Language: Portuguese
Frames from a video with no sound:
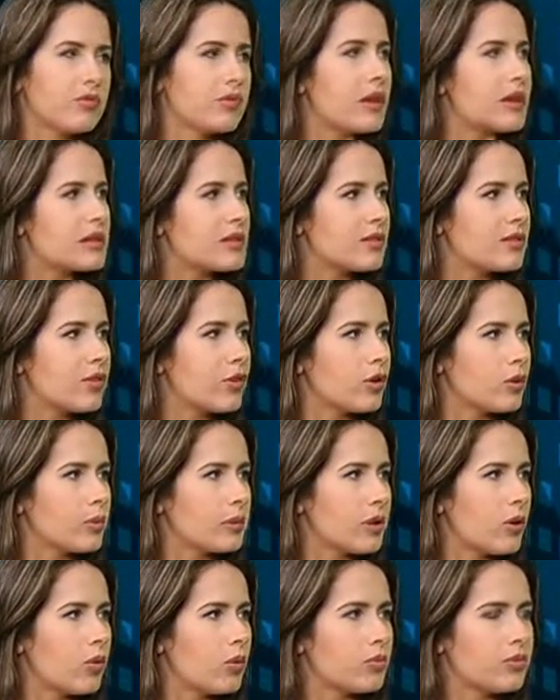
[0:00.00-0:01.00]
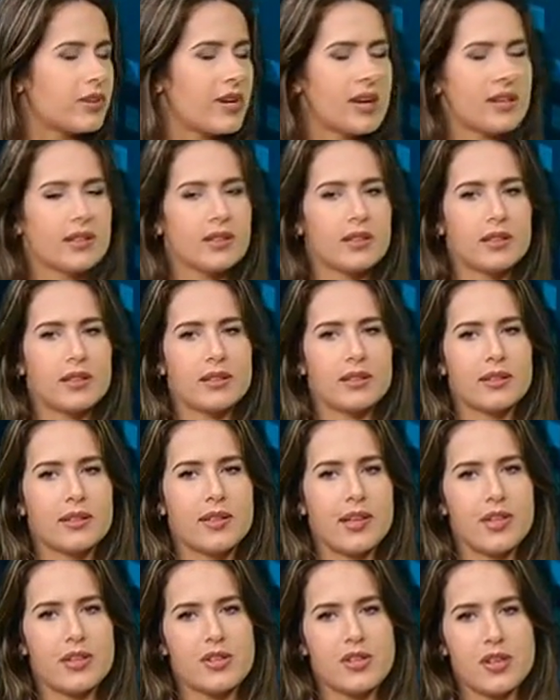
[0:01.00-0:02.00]
essa forma encontrada na
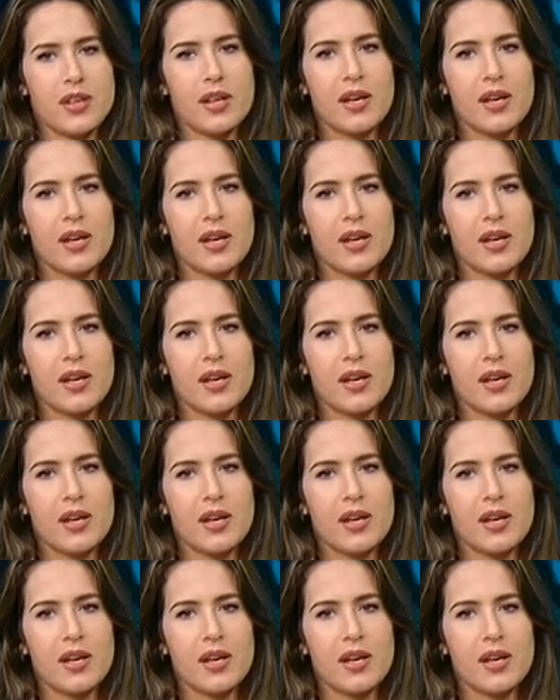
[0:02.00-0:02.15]
internet